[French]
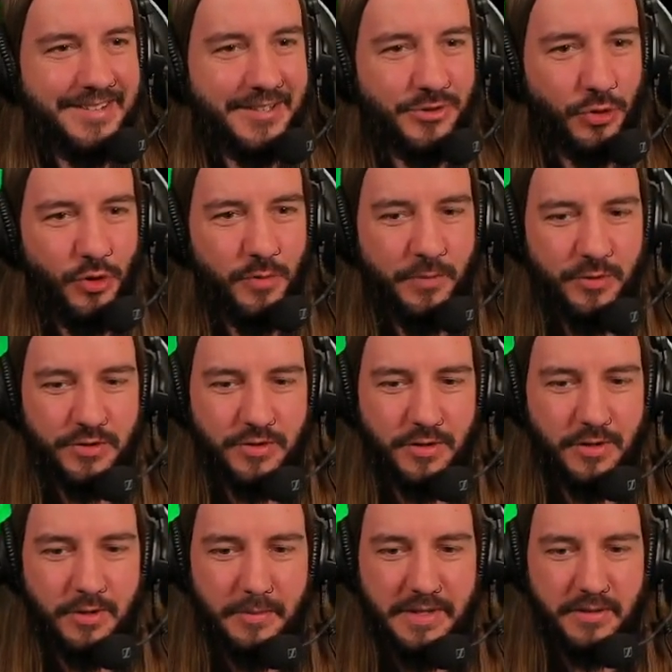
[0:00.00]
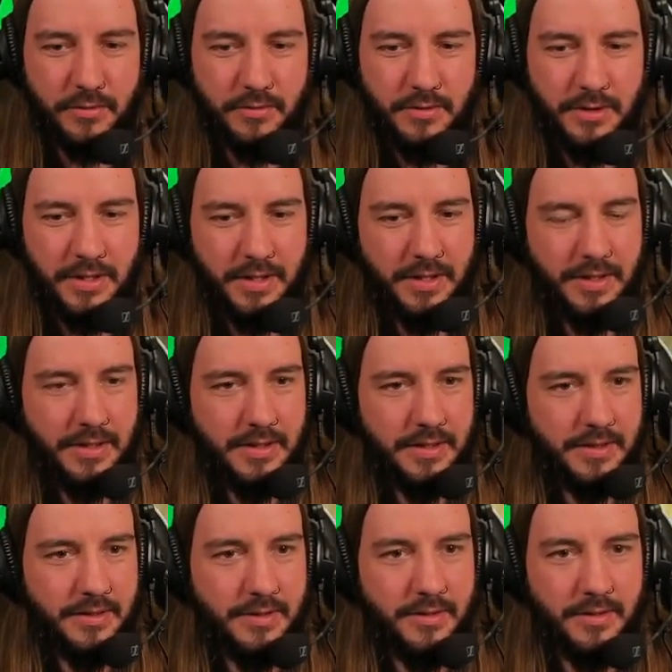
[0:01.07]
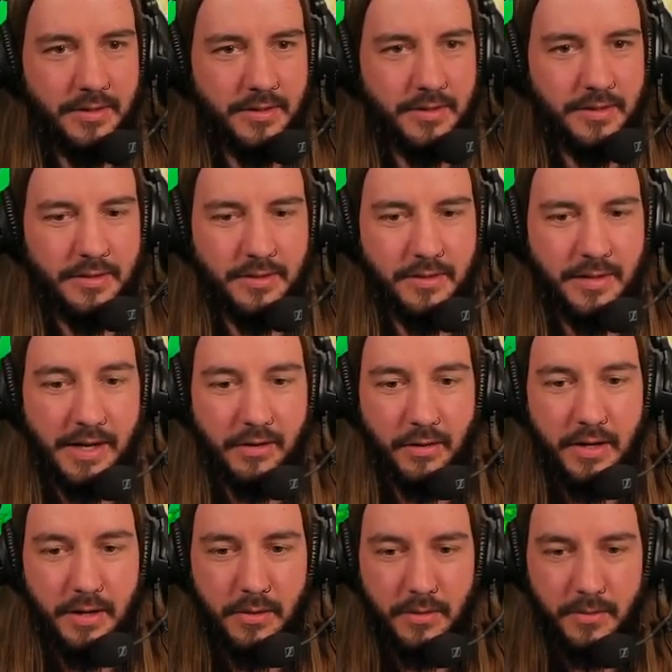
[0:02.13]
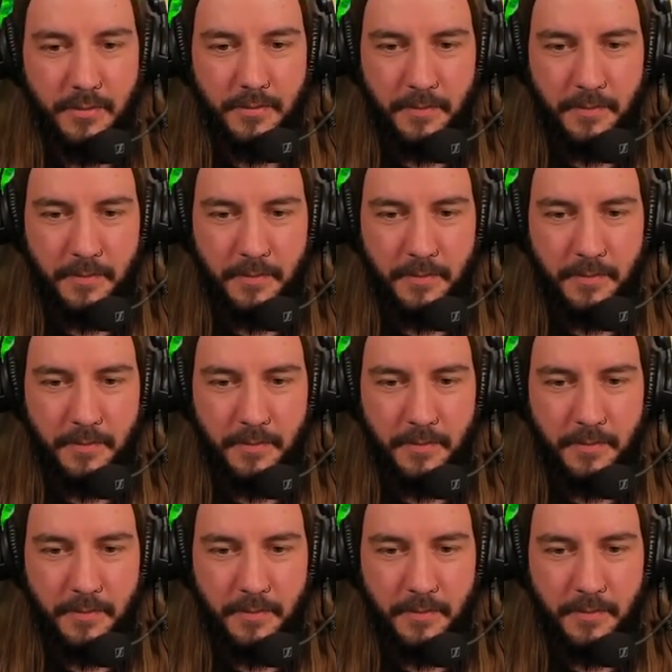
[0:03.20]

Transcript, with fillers: t'as ton repousse euh, maison. incroyable.